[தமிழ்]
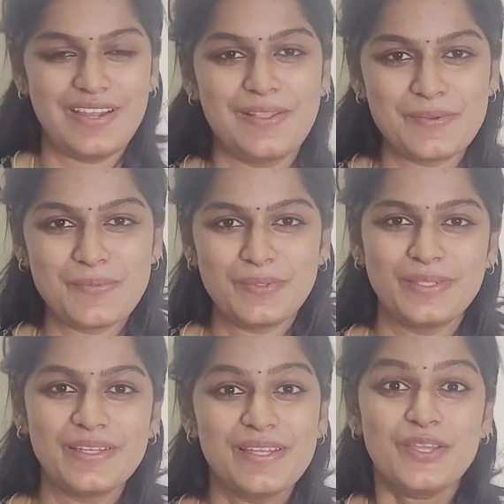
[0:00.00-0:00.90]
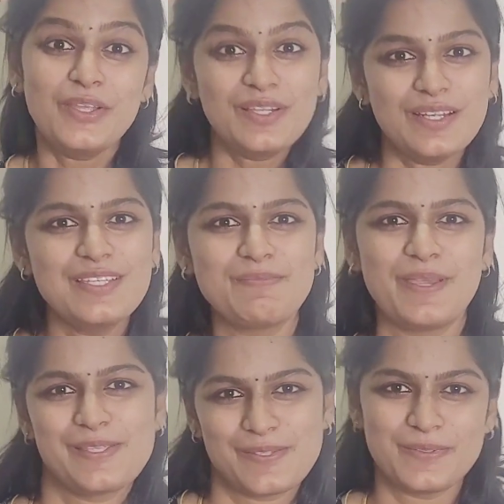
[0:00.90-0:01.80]
வளரும்போது இங்கிலீஷ்
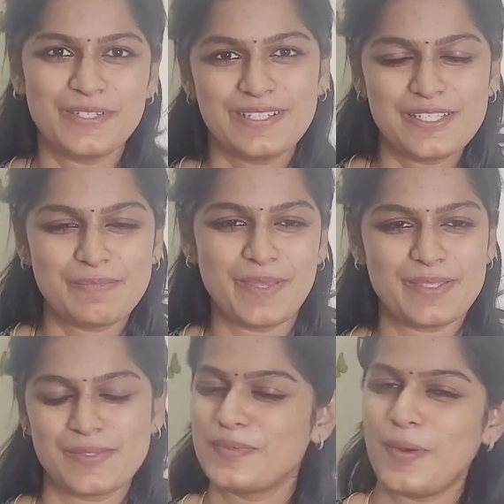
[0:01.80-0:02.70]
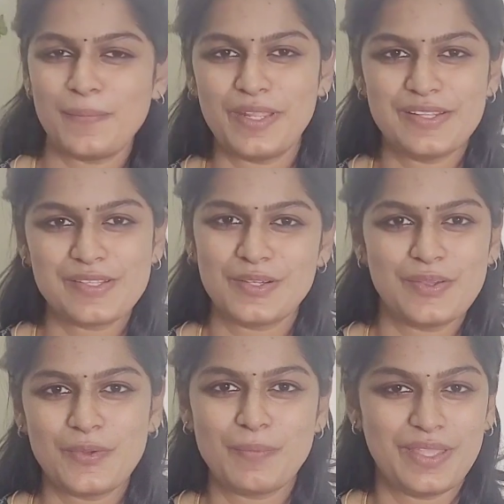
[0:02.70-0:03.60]
பேசணும் இங்கிலீஷ் பேசணும் அப்படின்னு
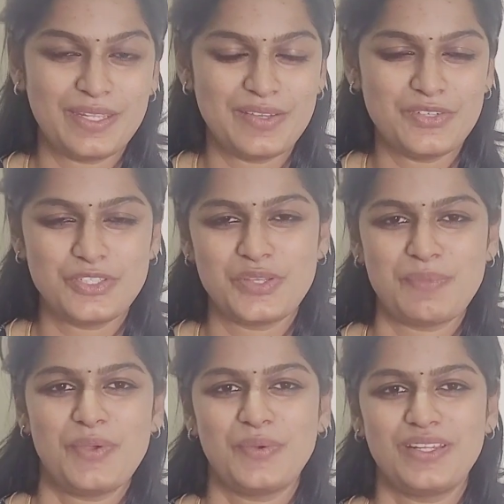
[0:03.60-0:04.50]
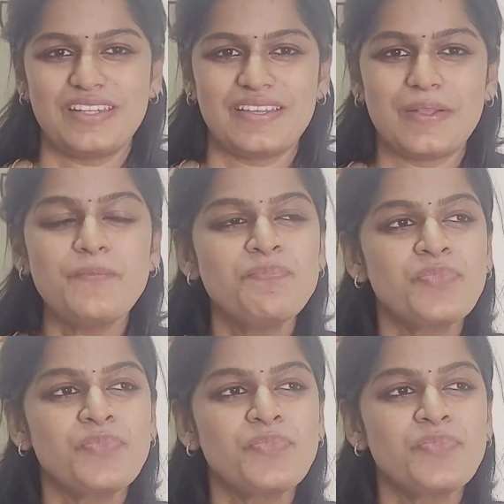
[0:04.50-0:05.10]
சொல்லி ஒரு பெரிய விஷயமே ஒன்று இருக்குது